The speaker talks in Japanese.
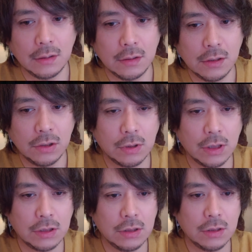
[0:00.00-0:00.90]
人た
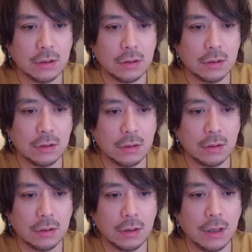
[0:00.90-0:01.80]
ち
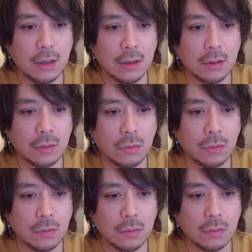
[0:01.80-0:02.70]
が
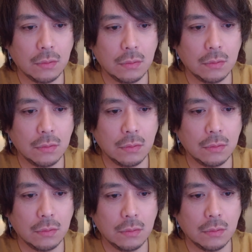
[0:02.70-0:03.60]
こ
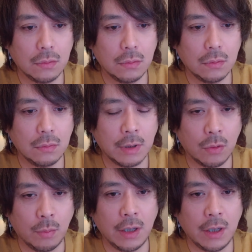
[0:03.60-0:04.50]
う巻き
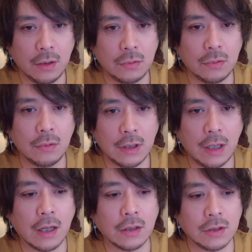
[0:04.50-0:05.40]
込まれていくというかな
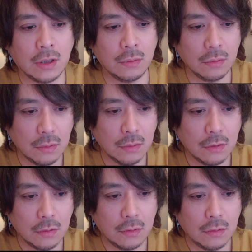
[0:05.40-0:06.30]
赤ちゃんを
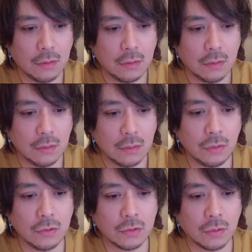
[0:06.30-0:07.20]
と
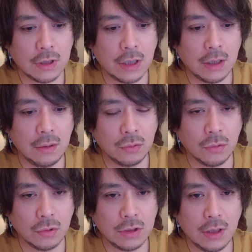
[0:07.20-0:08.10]
いう存在を
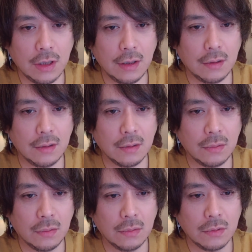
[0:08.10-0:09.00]
通してこ
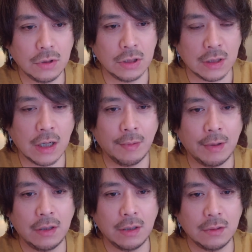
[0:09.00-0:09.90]
う人生が変
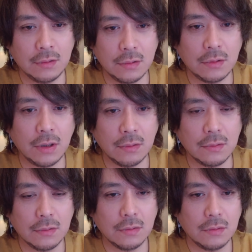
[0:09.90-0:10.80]
わっていくってい
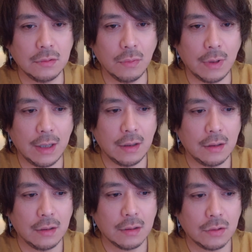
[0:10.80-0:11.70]
うのは
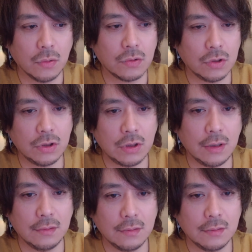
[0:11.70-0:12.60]
共通してる
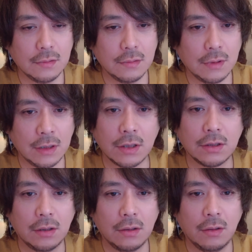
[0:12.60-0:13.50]
話
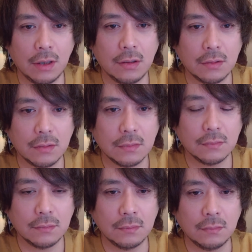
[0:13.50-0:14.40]
なんだよな。
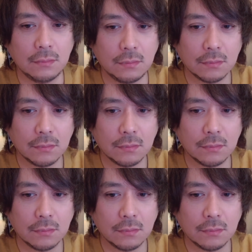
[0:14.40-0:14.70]
うん